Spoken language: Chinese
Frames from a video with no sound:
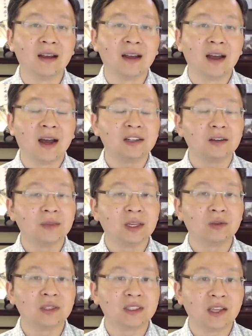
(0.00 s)
按照美
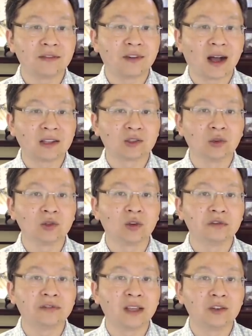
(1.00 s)
国的宪法，总
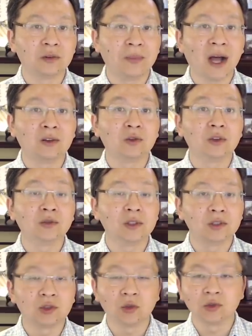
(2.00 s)
统犯有叛国罪、
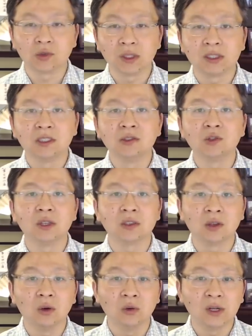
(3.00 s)
重罪、轻罪
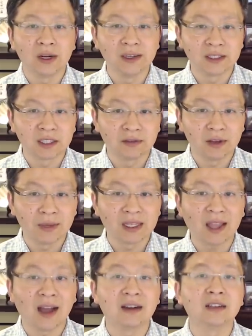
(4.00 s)
都可以成为被
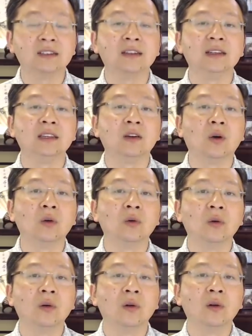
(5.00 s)
弹劾的理
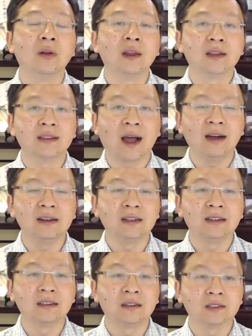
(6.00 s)
由。弹
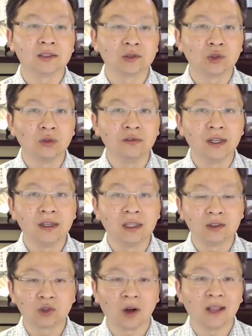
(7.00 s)
劾呢是中文
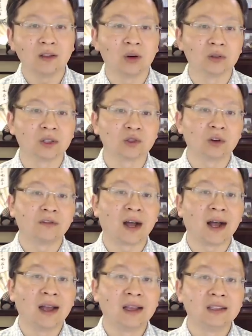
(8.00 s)
里传统的说
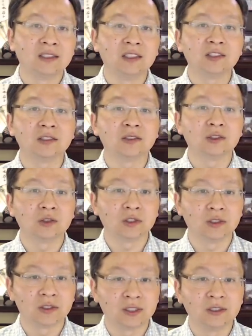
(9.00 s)
法。其实就
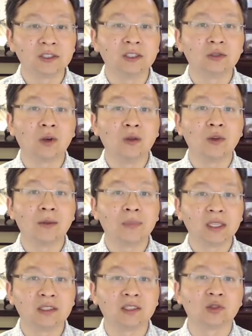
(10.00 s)
是行政官员
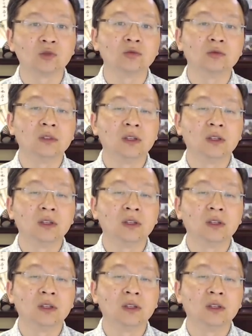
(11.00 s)
被起诉，